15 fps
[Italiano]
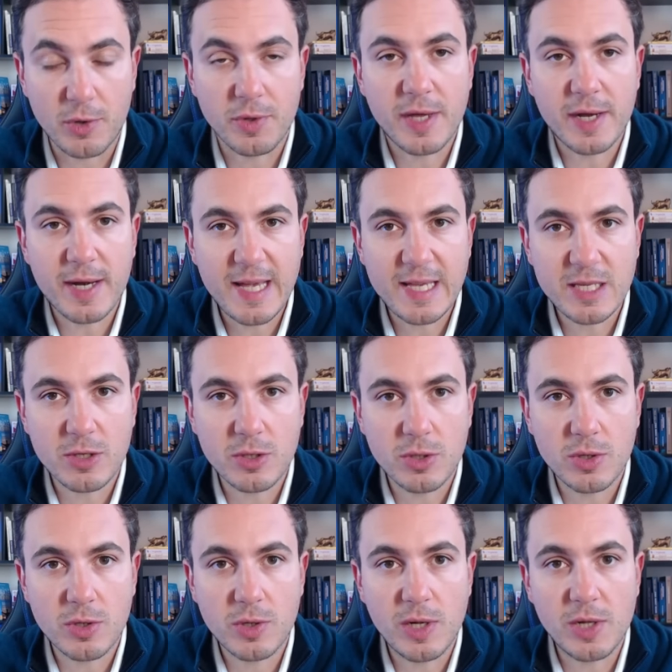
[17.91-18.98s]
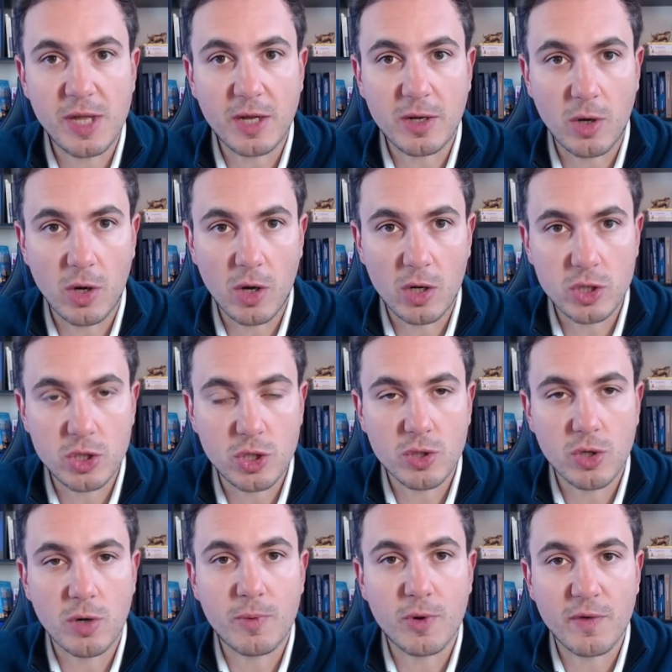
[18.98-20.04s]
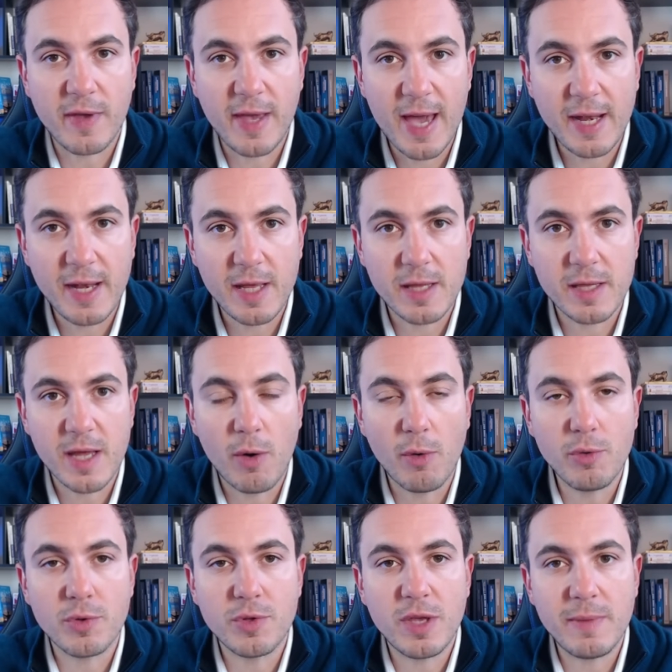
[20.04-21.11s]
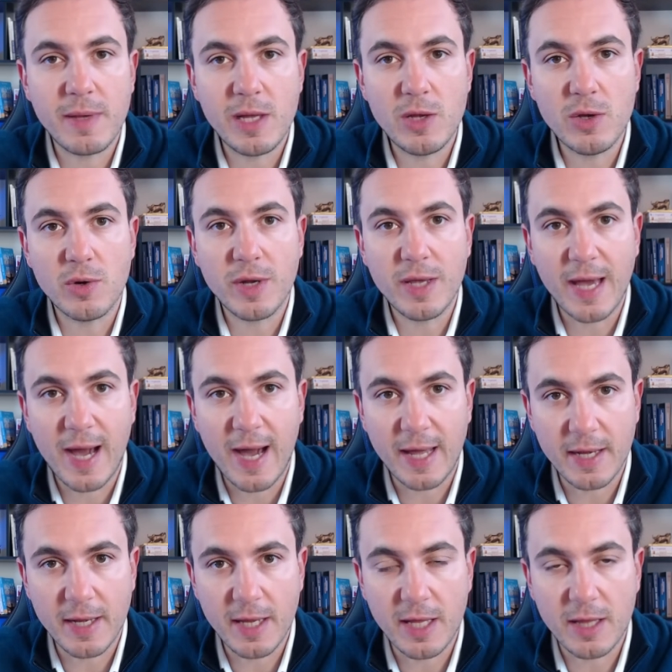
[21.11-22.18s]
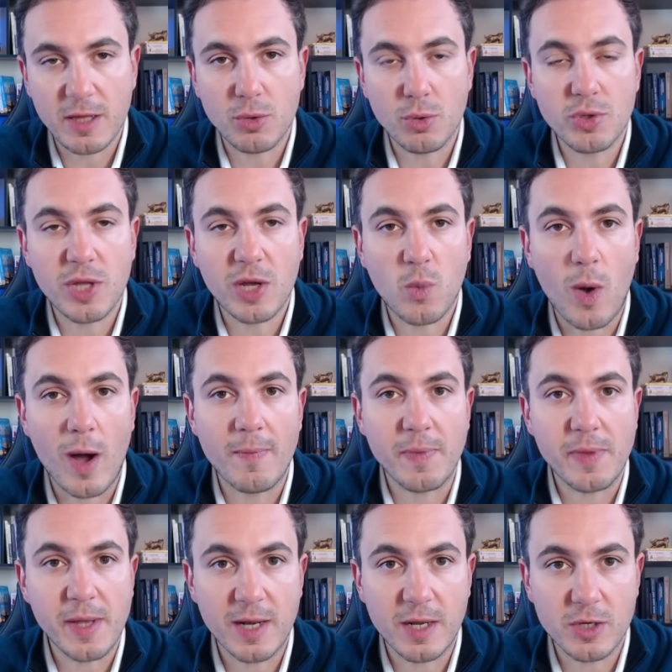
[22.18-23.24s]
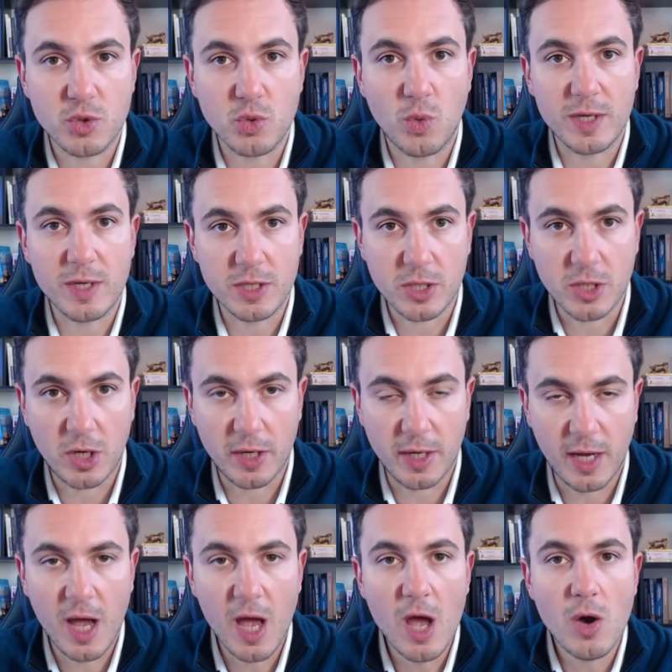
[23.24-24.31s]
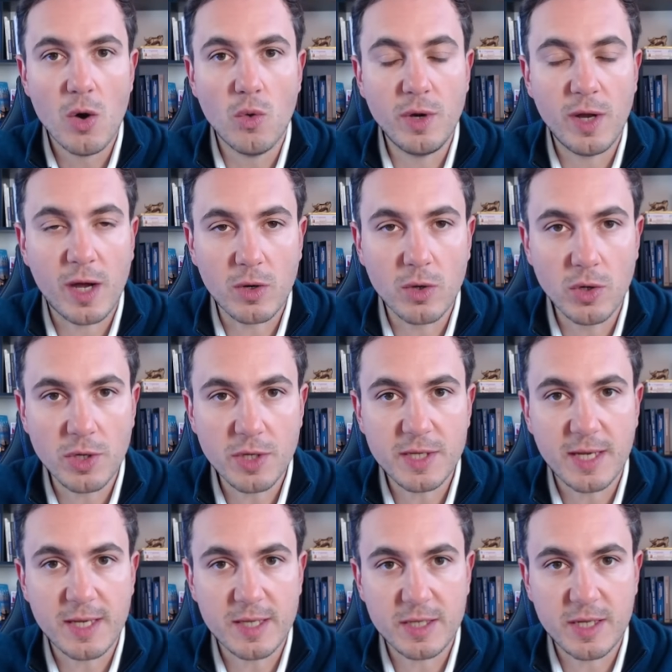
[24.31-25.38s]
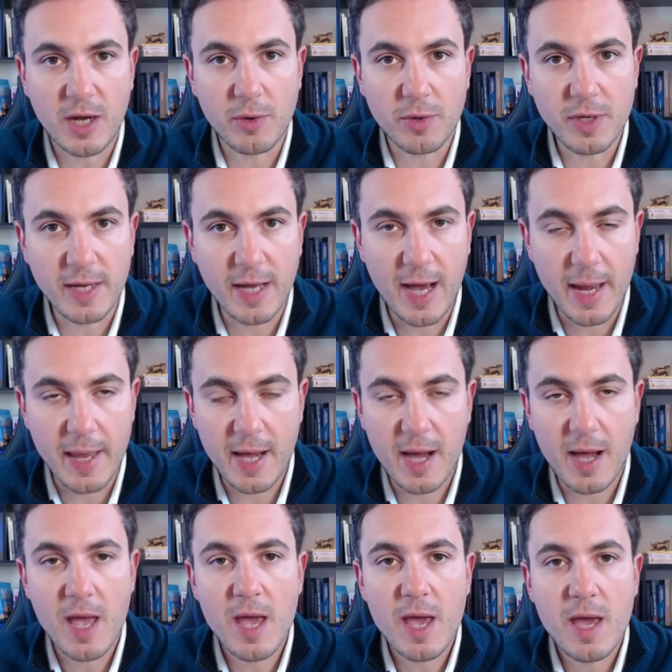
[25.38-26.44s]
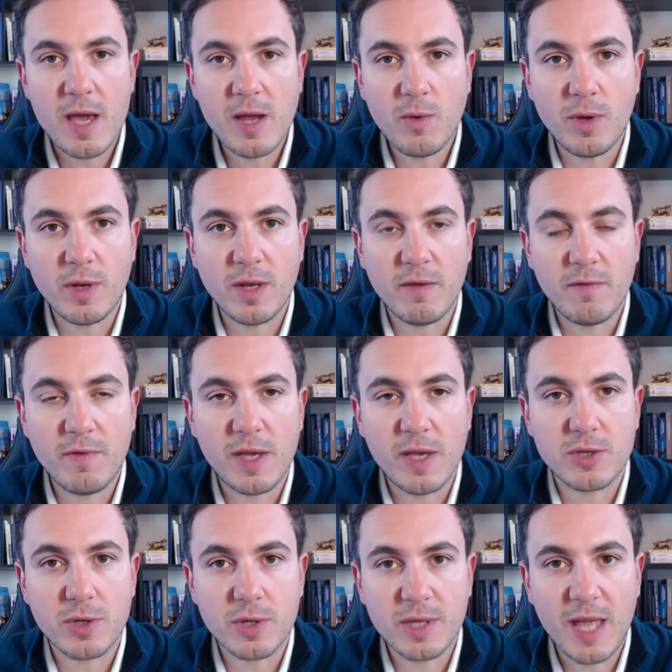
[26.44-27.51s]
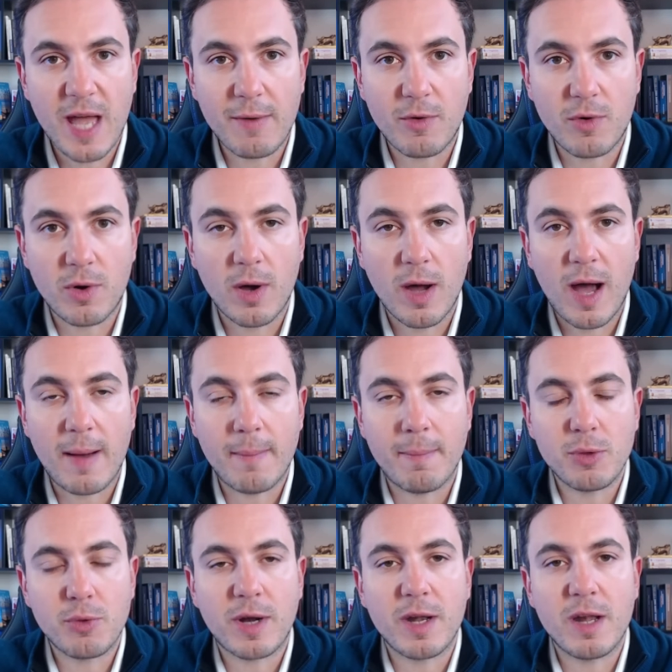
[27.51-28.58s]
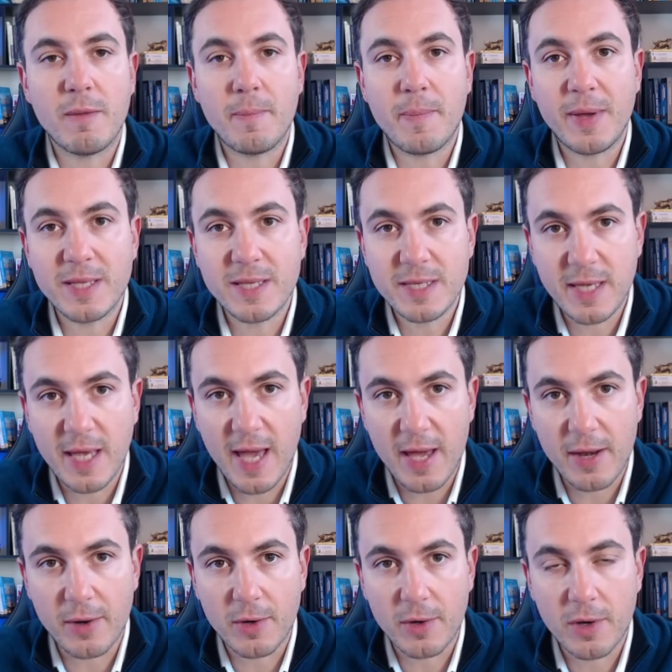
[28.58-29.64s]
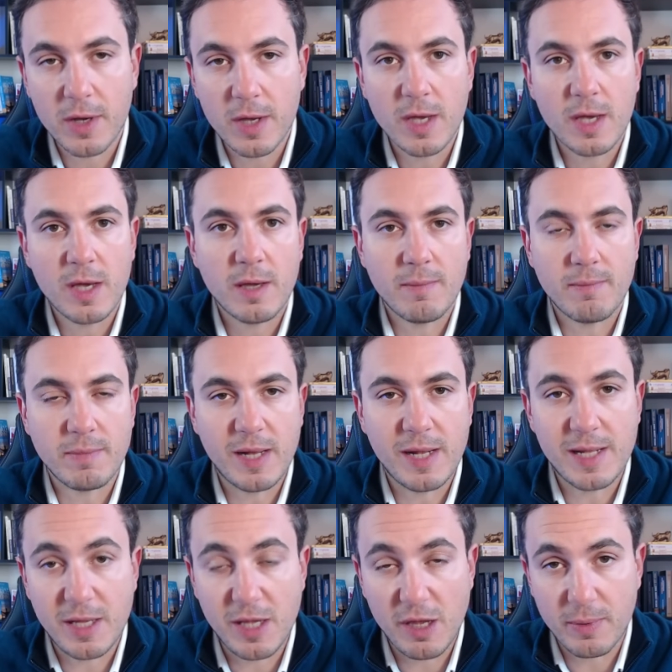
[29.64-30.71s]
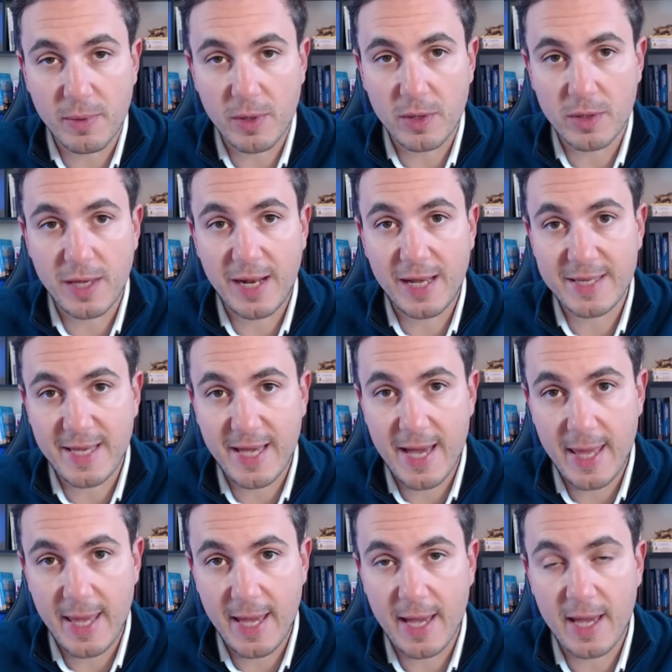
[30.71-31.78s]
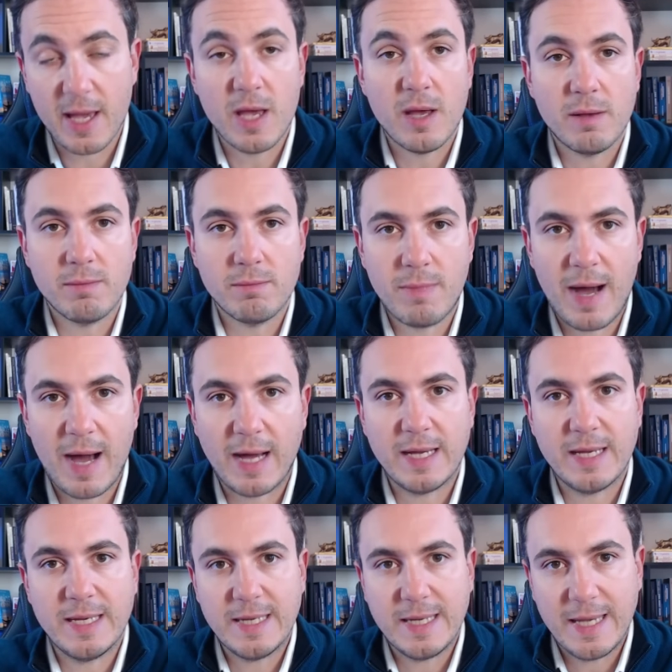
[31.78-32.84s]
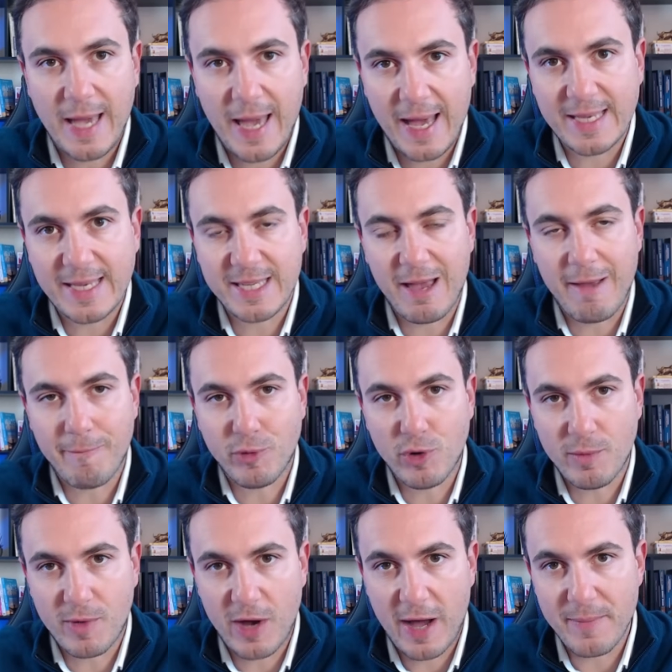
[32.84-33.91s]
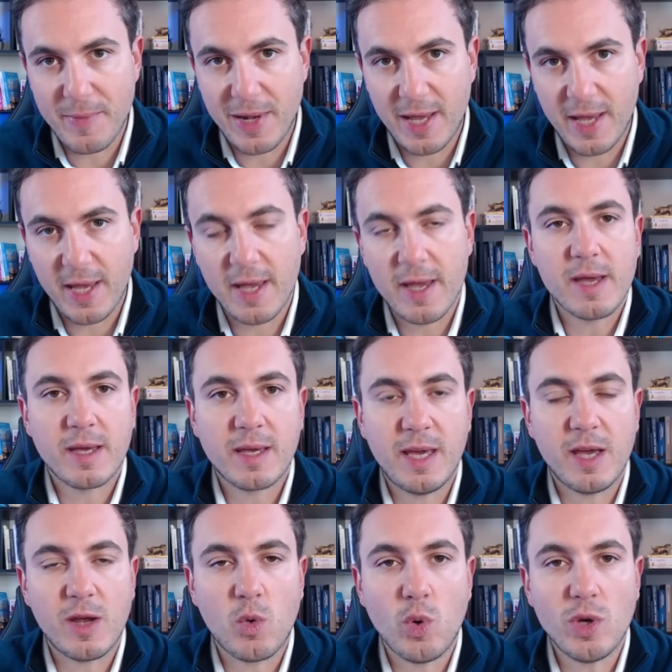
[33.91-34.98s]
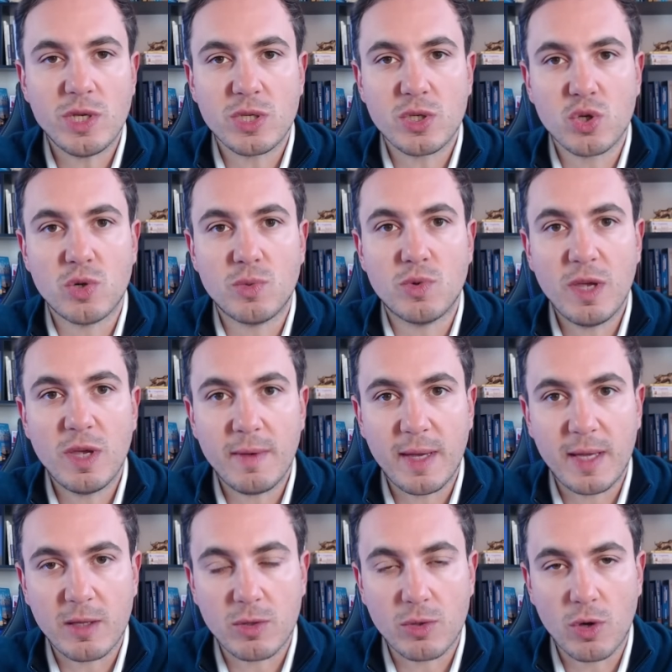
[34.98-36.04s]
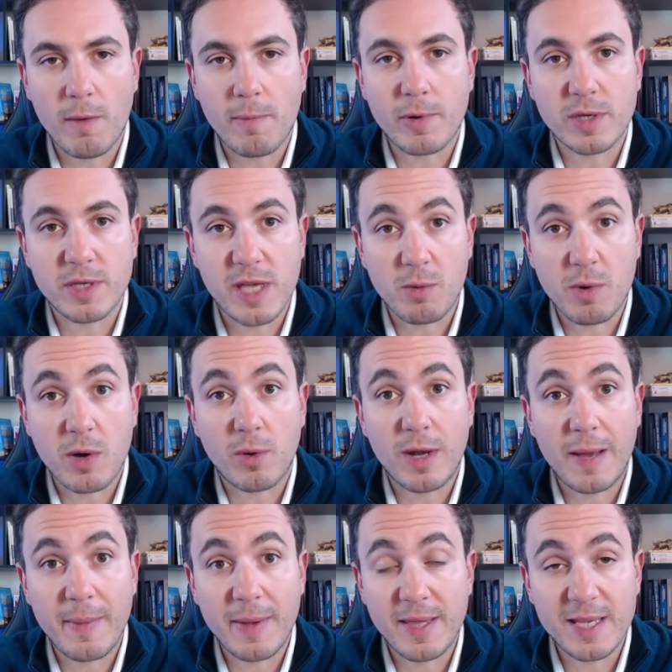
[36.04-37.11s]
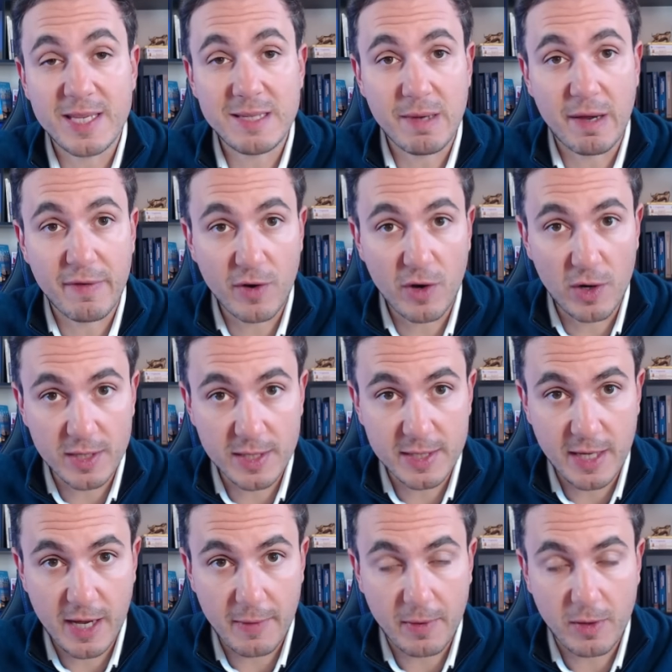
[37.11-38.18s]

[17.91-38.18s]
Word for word: Del resto il tecnologico proviene da uno dei migliori anni di tutta quanta la sua storia, una corsa straordinaria e quindi vi esortavo a maturare il pensiero del tipo della serie ma è assai improbabile che questo movimento prosegua con la medesima forza.